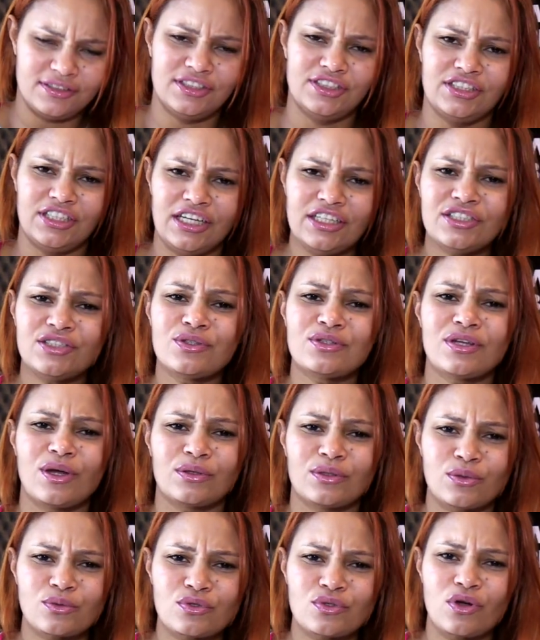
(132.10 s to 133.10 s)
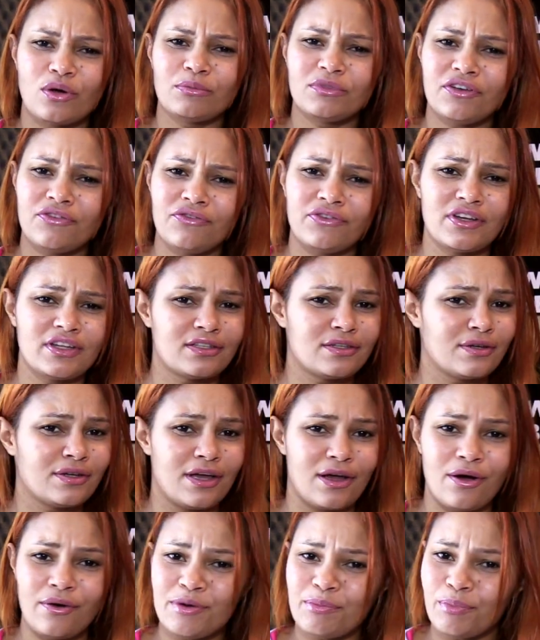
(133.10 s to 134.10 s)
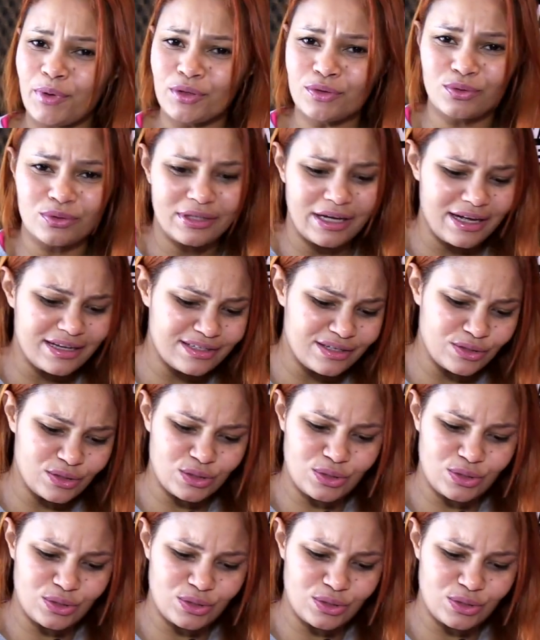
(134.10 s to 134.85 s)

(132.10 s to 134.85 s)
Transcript: gente do céu, tem um nome difícil e eu em português eu